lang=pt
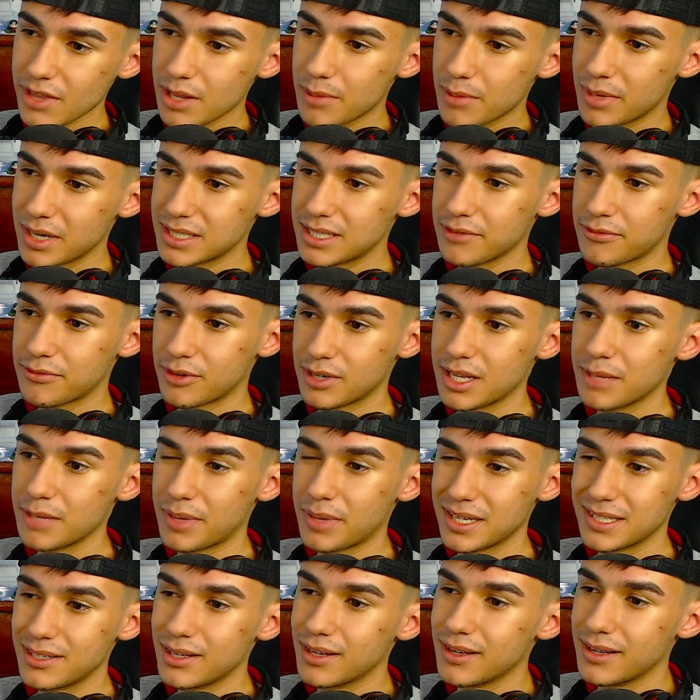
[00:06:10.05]
Parece ser foda aí,
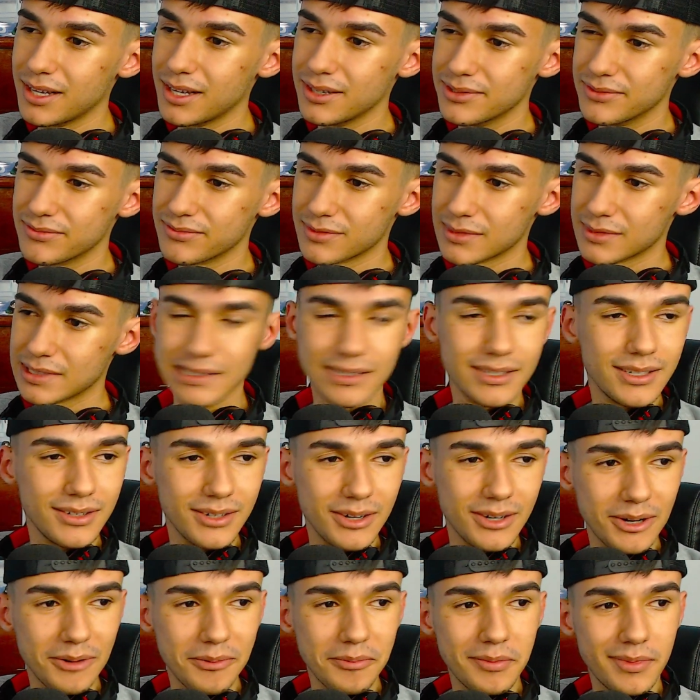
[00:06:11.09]
parece ser.
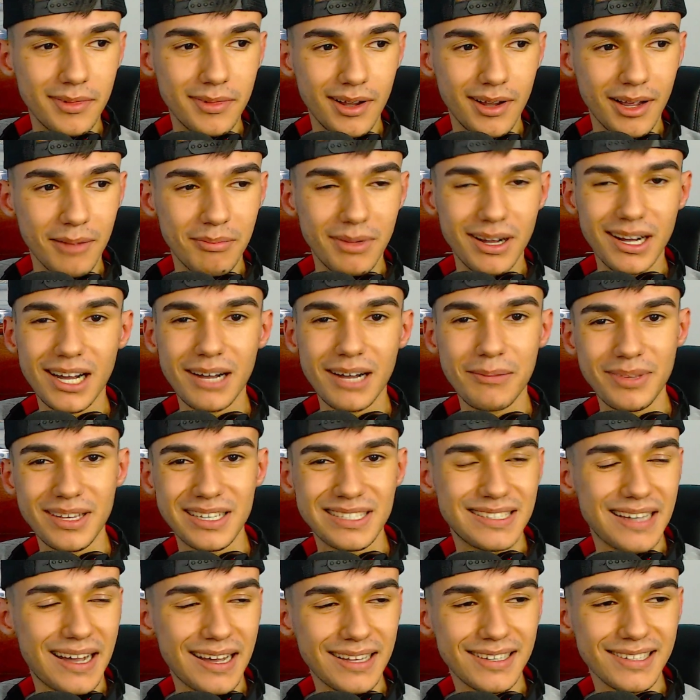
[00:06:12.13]
É, banca
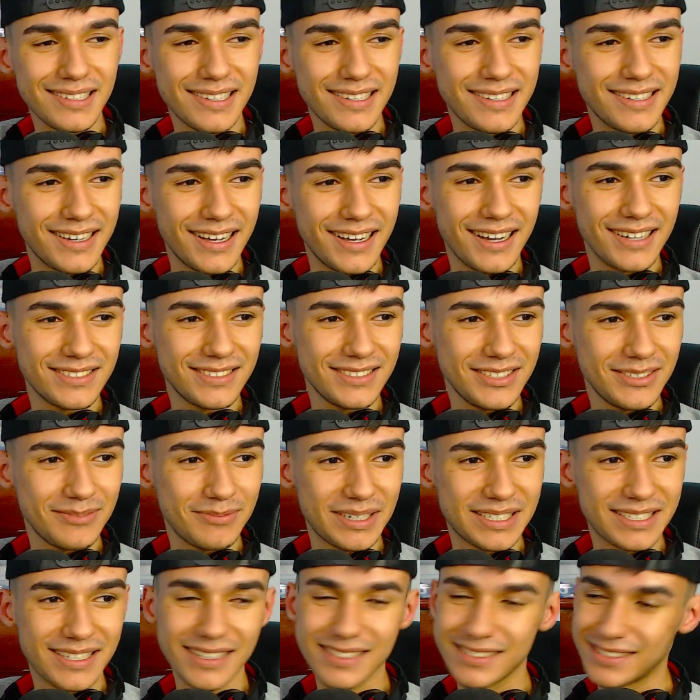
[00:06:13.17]
pesada, tá ligado?
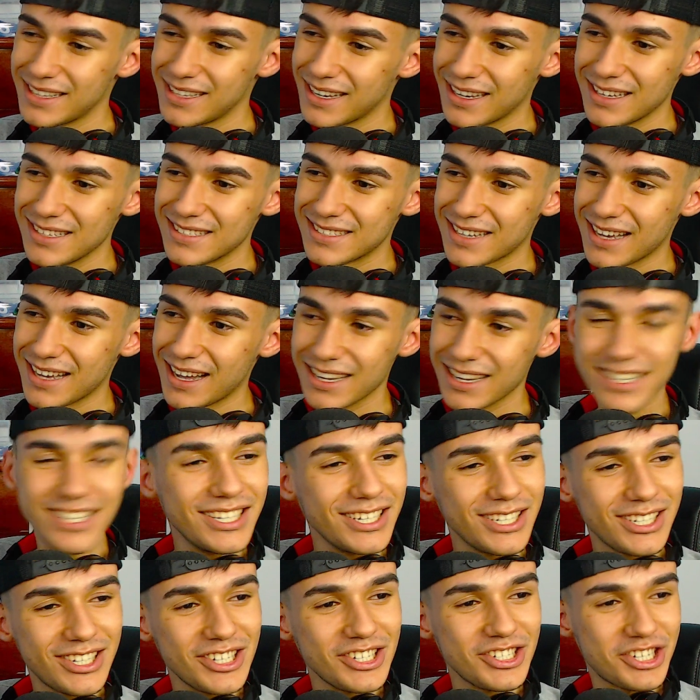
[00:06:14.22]
Parece que ele ser aqueles caras que,
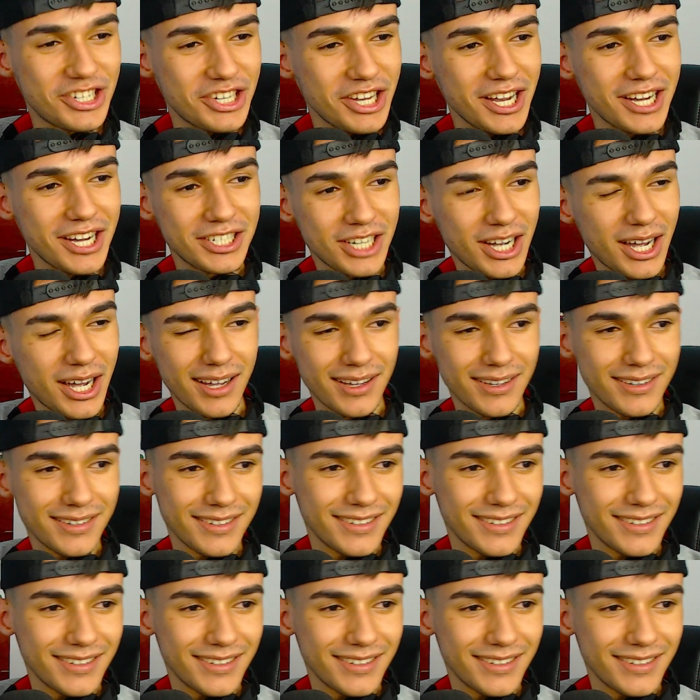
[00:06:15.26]
que chega já,